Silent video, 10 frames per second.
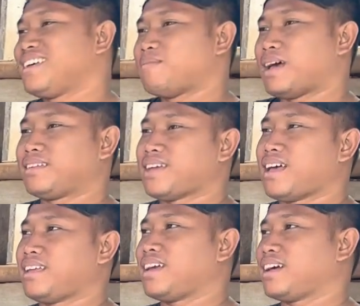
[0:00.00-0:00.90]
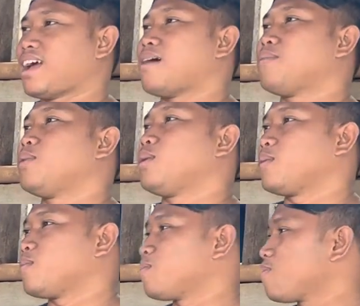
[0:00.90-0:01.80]
Bahasanya gambul.
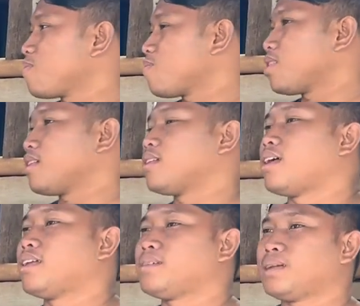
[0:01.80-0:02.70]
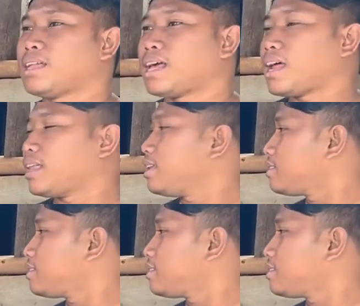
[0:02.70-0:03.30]
Dan sementara nih